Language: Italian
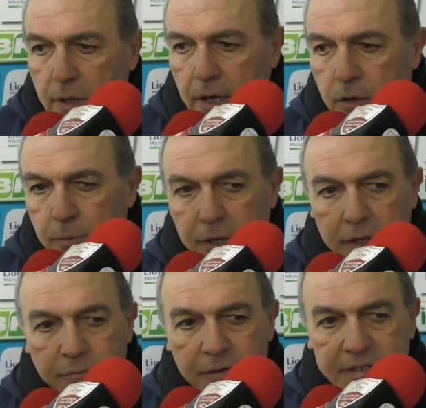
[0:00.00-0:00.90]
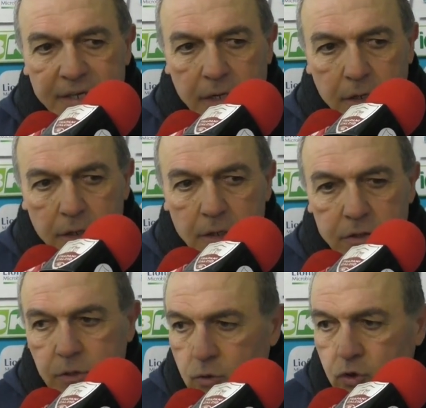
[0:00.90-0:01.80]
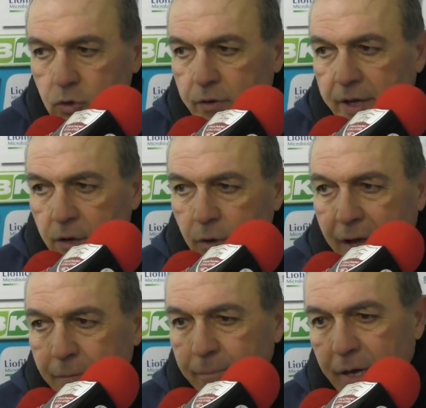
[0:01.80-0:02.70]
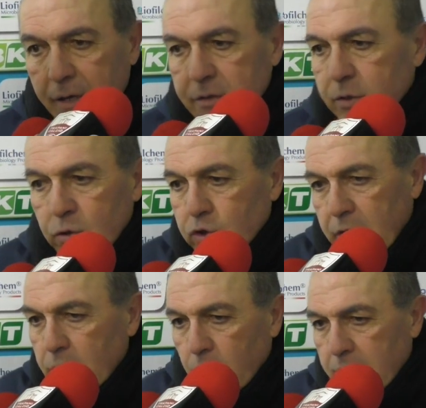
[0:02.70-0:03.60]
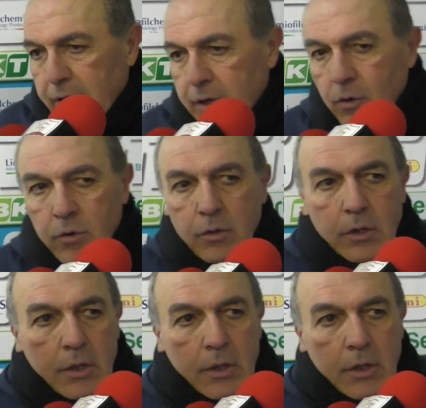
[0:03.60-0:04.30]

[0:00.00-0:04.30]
a coprire la difesa sono giovani, hanno gamba sono giocatori che io